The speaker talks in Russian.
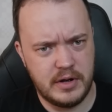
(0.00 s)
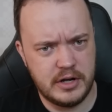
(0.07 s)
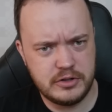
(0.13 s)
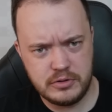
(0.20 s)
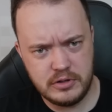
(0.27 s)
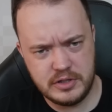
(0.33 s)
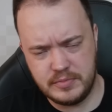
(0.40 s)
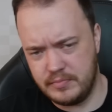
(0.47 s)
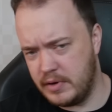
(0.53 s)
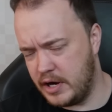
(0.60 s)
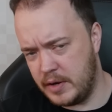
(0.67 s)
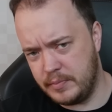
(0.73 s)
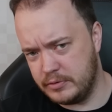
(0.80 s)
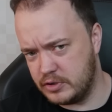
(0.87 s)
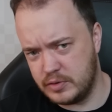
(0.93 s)
этот матч, что ли,
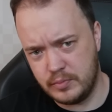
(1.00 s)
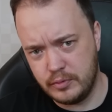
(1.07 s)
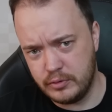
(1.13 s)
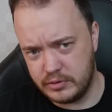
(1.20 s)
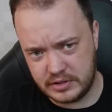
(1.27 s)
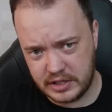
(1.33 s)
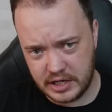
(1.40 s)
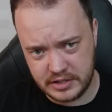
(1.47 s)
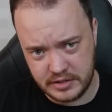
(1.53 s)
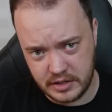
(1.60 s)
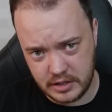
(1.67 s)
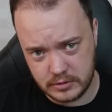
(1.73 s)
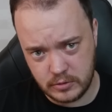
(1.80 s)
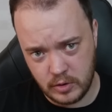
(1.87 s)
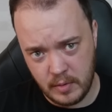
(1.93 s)
смотреть, потому что будет страшный
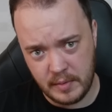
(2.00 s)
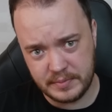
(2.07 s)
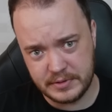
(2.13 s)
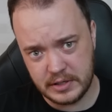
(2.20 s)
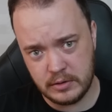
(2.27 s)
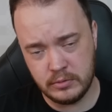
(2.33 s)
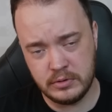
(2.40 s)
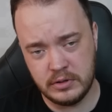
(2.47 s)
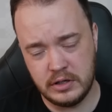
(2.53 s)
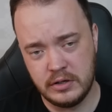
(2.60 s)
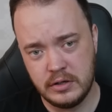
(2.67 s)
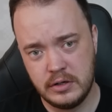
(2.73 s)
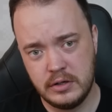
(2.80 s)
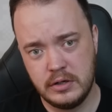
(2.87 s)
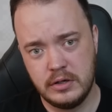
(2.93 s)
разгром абсолютно,
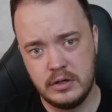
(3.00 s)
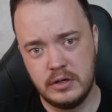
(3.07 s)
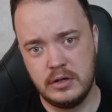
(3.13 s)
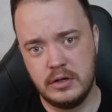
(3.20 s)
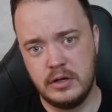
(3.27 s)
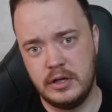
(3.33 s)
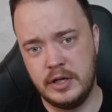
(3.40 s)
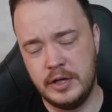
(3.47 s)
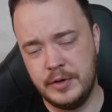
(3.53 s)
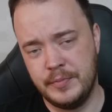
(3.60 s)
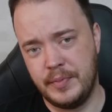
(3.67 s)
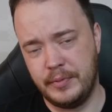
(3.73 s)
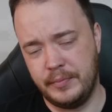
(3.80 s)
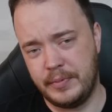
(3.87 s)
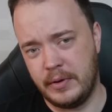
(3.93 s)
и
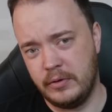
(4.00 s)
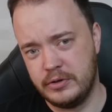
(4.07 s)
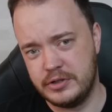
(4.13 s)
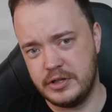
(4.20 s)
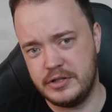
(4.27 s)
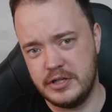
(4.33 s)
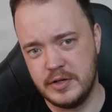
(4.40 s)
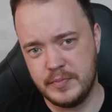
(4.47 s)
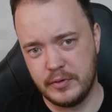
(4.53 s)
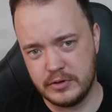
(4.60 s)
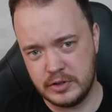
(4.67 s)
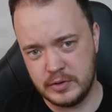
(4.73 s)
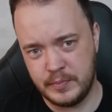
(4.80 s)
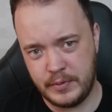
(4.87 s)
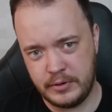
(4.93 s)
получится, Динг
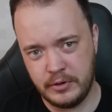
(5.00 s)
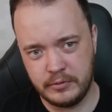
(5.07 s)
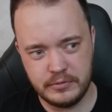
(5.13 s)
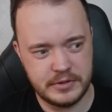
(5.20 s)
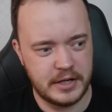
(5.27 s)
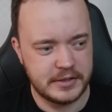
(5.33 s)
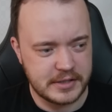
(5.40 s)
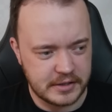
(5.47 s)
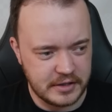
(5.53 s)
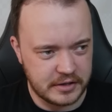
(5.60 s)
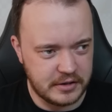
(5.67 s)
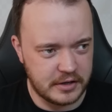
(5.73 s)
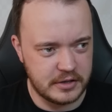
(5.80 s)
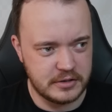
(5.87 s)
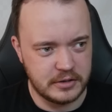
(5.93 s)
просто придет, вот знаете, как на
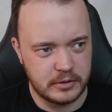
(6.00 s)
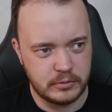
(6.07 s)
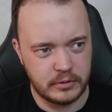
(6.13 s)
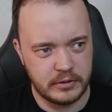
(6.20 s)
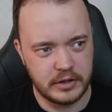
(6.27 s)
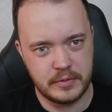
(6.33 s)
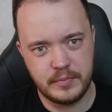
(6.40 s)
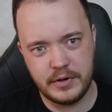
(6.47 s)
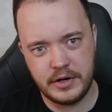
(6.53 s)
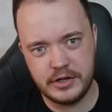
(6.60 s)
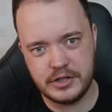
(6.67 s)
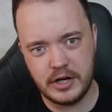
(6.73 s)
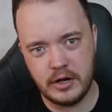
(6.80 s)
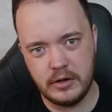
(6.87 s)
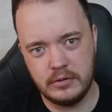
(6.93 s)
теннисный турнир
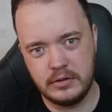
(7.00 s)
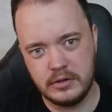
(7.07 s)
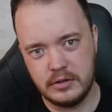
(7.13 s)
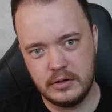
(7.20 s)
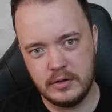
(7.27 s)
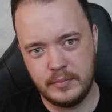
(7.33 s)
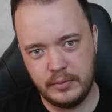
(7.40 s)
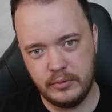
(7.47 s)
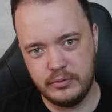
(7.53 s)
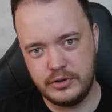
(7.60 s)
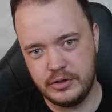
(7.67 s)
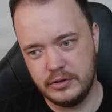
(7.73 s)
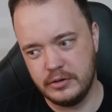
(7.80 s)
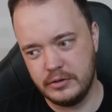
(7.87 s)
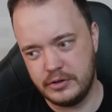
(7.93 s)
приезжают, э,
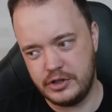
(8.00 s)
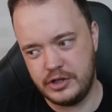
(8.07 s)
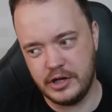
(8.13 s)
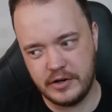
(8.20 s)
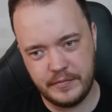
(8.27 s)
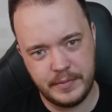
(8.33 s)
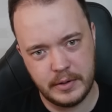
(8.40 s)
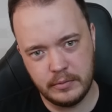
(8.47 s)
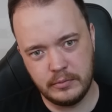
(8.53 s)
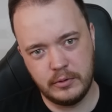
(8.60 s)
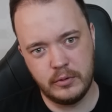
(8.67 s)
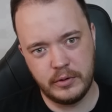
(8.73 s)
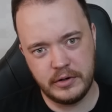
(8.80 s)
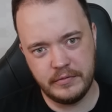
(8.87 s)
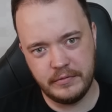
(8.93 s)
получил чек в первом
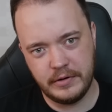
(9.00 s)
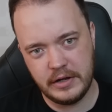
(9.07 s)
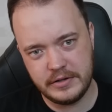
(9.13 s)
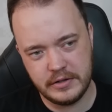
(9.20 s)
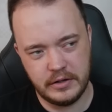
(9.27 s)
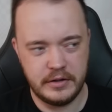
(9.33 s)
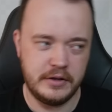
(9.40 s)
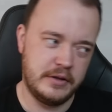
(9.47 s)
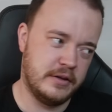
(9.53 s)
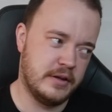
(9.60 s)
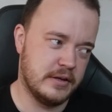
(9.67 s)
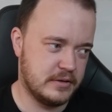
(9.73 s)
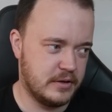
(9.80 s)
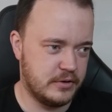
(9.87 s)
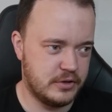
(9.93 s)
круге, вылетел и
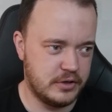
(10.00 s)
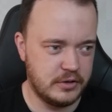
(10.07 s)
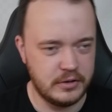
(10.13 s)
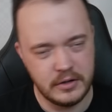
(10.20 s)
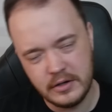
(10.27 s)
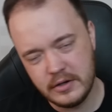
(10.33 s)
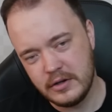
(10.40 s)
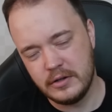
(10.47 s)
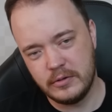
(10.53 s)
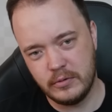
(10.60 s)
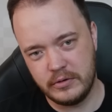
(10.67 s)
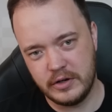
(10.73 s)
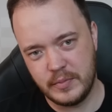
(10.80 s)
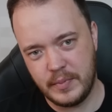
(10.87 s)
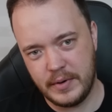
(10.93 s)
на следующий
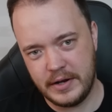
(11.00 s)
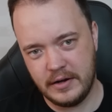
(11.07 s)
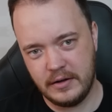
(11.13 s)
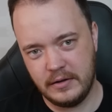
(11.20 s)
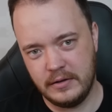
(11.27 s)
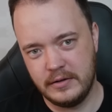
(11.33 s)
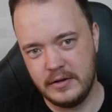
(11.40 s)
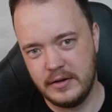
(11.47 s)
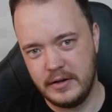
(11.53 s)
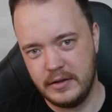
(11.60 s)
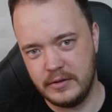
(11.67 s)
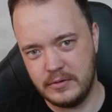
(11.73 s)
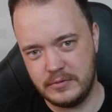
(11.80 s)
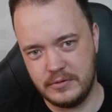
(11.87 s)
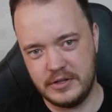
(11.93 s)
турнир поехал.
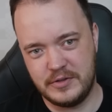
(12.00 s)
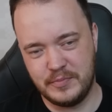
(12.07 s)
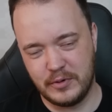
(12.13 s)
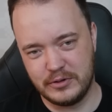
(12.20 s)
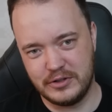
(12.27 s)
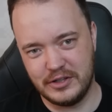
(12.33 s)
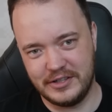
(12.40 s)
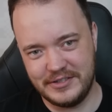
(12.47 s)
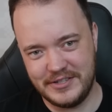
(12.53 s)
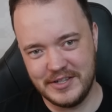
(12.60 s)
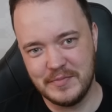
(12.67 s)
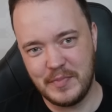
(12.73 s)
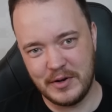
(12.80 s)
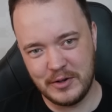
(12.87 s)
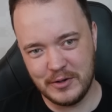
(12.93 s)
Здесь просто
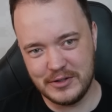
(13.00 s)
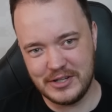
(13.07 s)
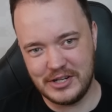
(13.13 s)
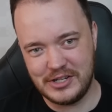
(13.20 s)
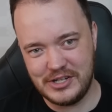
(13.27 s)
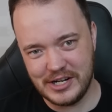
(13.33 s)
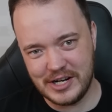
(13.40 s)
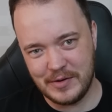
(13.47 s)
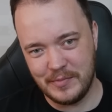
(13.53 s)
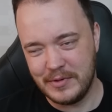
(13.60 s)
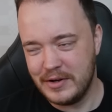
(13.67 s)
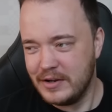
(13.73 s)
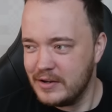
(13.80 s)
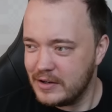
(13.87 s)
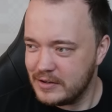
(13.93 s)
Динг придет за чеком,